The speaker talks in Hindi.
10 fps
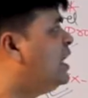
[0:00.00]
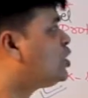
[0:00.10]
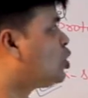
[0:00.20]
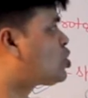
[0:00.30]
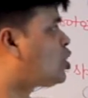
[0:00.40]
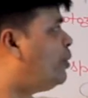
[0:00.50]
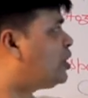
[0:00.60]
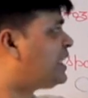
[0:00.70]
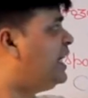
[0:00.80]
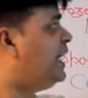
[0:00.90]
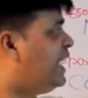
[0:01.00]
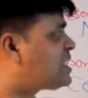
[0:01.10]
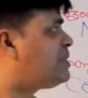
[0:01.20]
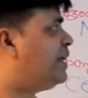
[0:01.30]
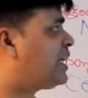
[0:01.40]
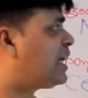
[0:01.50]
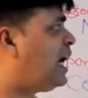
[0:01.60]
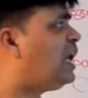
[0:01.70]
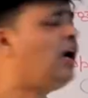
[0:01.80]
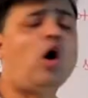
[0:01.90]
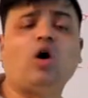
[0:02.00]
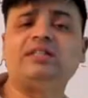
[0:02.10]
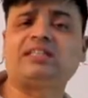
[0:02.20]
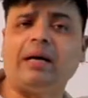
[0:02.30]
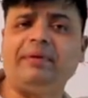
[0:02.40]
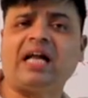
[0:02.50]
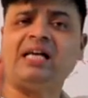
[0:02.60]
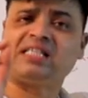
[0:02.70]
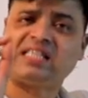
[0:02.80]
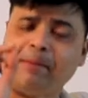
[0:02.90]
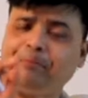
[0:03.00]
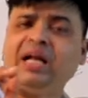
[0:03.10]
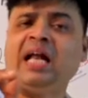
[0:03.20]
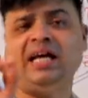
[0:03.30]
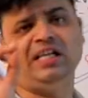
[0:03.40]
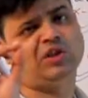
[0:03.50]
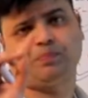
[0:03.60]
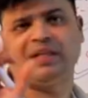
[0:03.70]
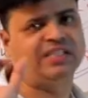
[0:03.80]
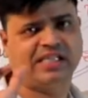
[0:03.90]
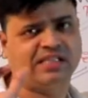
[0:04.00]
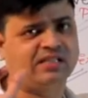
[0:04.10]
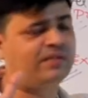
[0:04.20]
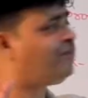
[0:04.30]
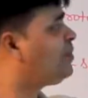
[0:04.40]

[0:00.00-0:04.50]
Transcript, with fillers: तो उसको बोलते हैं एसिमेट्रिकल और इसका बेटा एग्जाम्पल है स्पंजेस